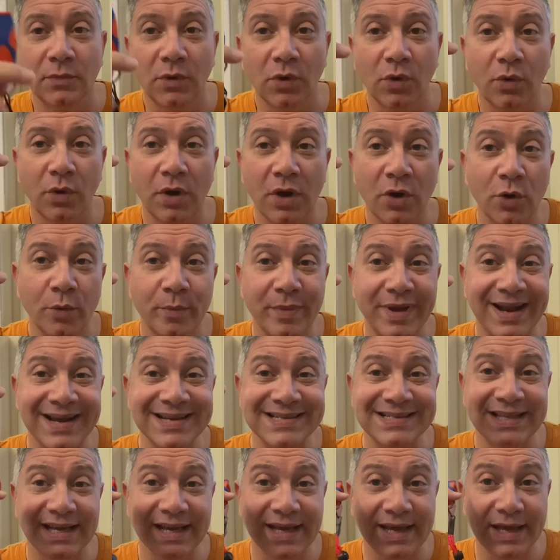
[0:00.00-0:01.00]
Ora non mi
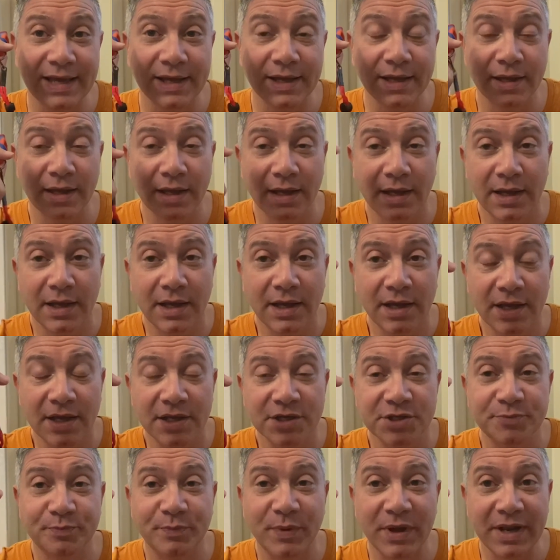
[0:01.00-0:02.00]
resta che
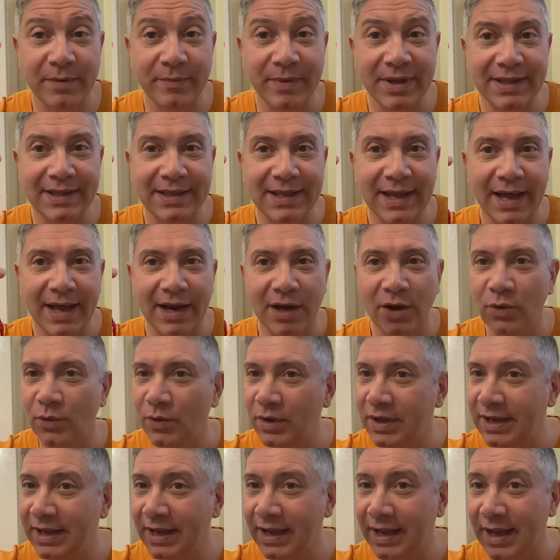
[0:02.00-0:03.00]
sperimentarlo
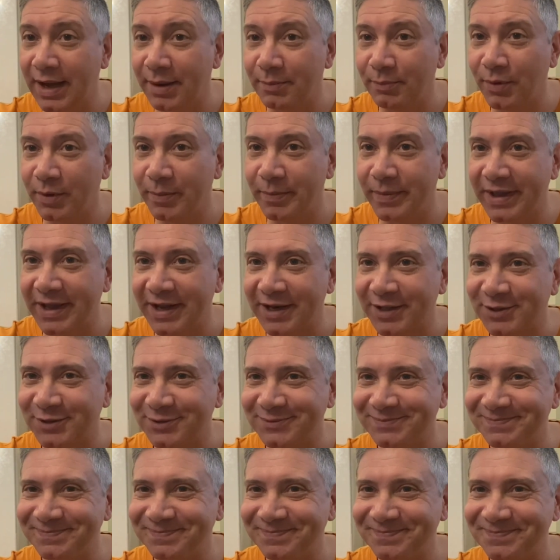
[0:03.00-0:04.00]
in campo aperto.